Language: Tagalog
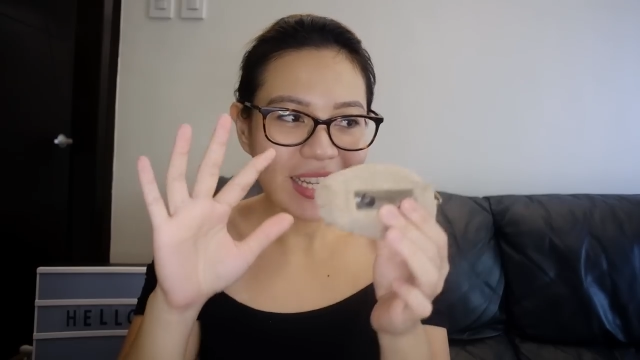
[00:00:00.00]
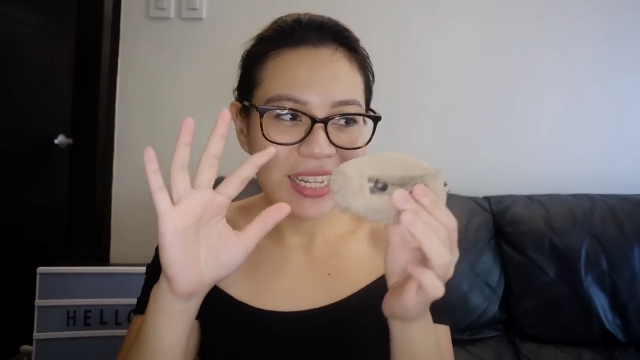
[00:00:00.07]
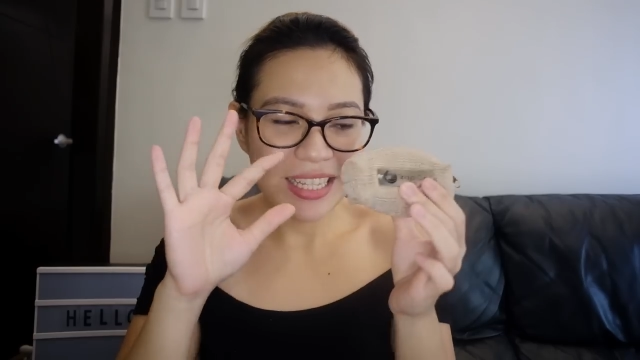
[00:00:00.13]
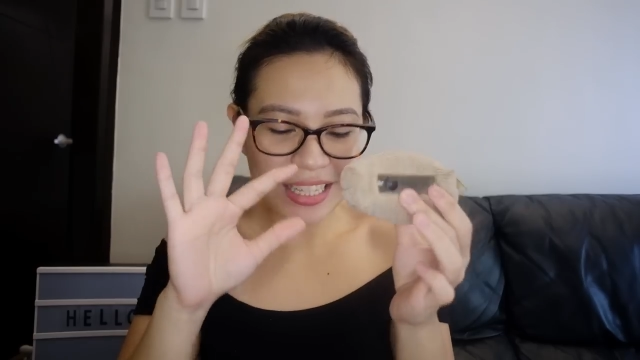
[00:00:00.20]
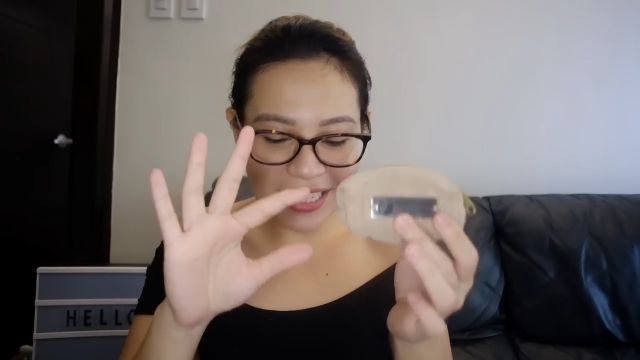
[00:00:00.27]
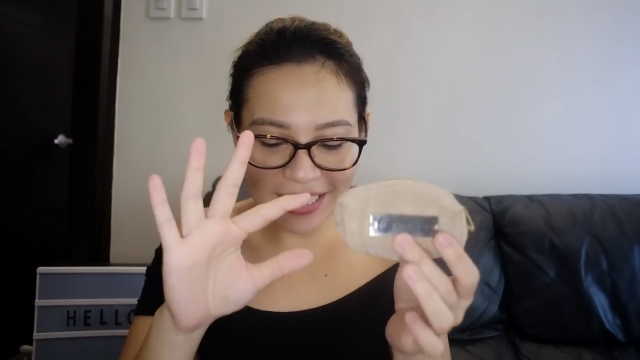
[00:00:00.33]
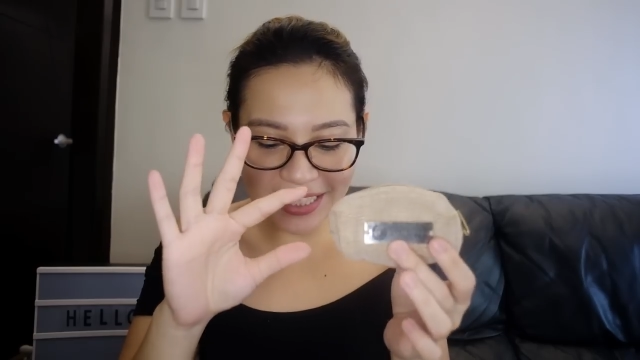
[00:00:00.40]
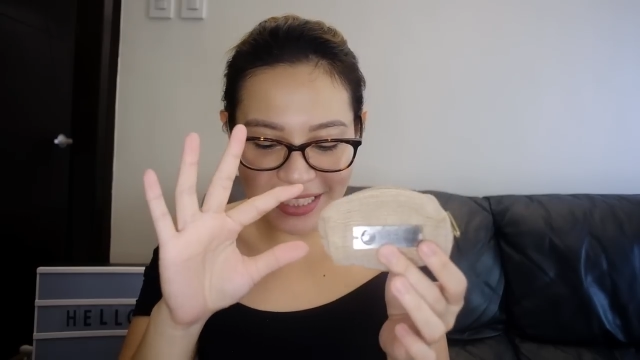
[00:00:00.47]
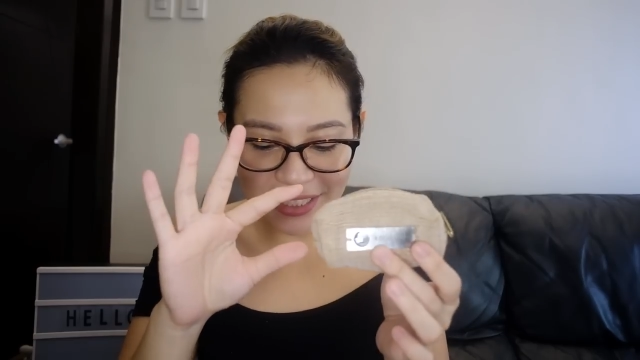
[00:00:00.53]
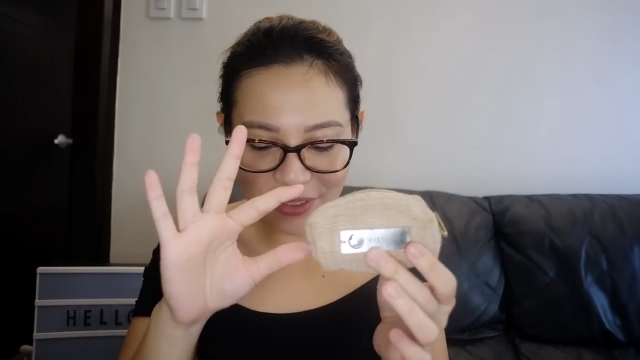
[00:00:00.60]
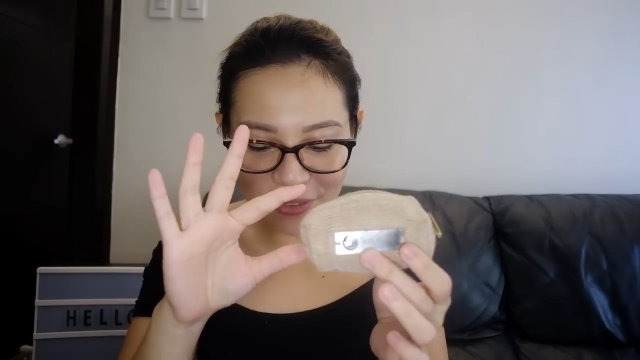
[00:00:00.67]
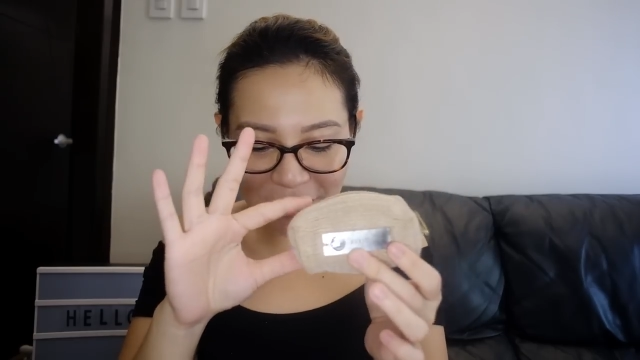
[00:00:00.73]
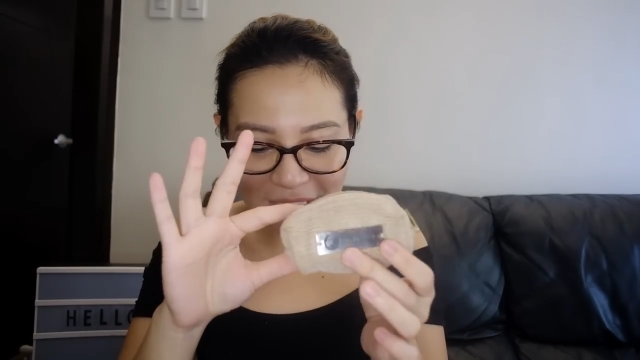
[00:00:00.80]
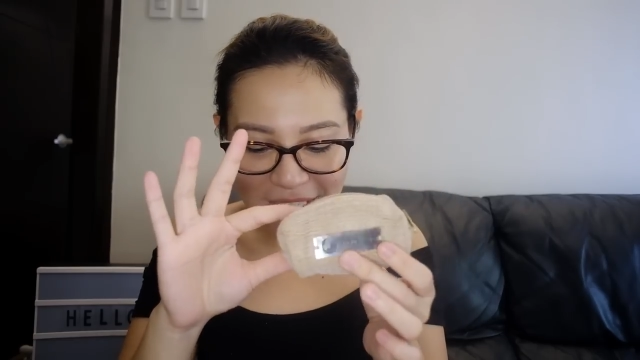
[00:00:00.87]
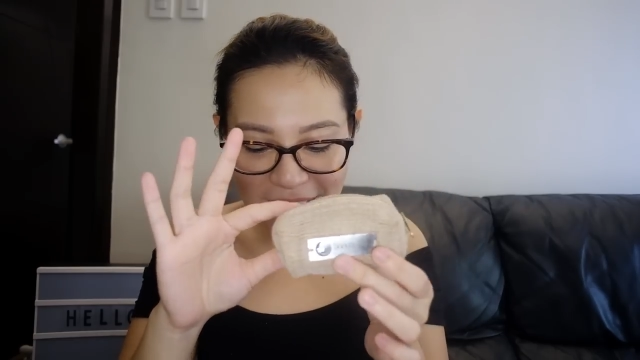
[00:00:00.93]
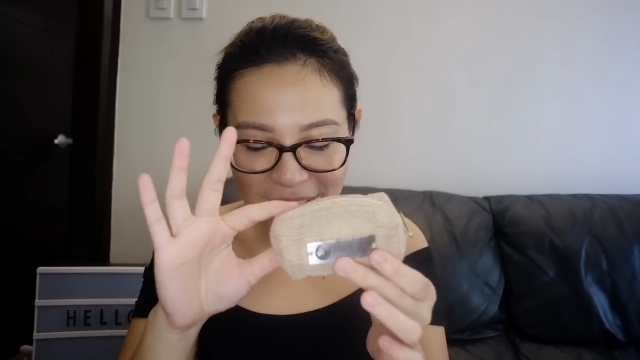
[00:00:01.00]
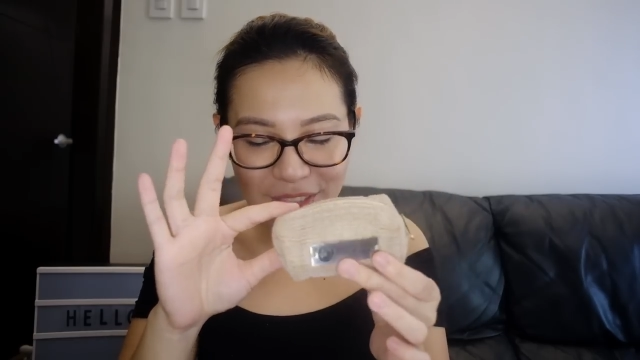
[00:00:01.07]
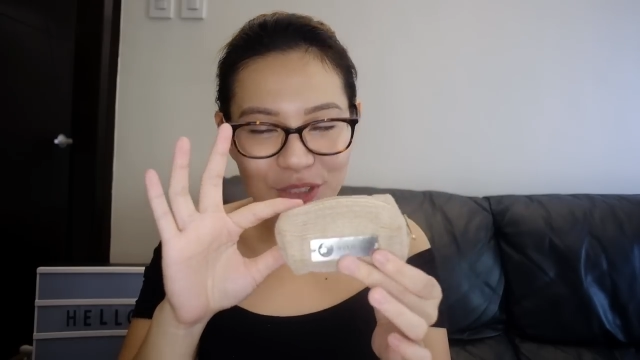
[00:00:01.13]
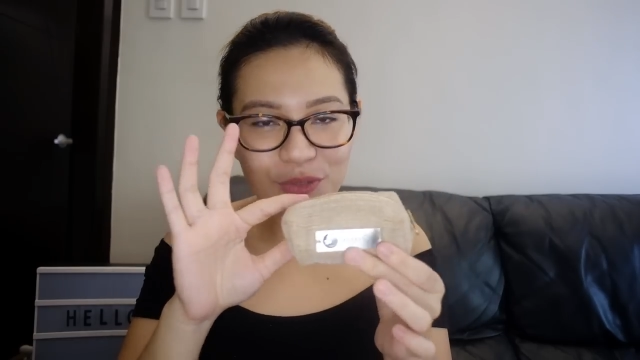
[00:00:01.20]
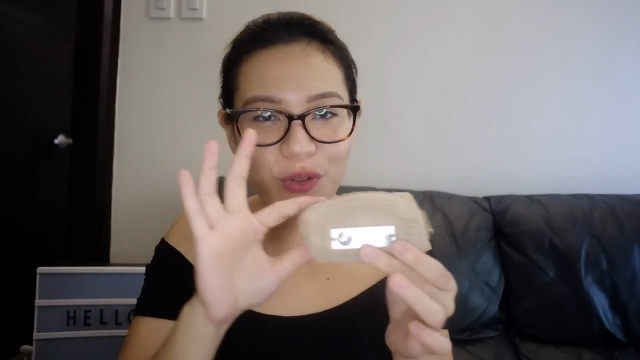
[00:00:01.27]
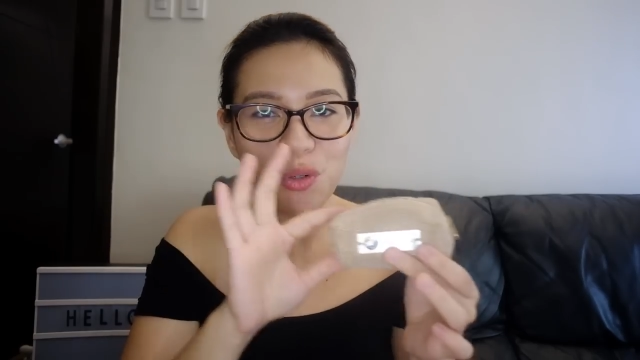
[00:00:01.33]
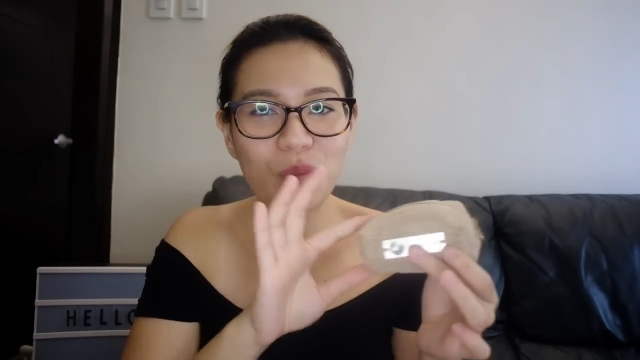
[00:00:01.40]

This retails for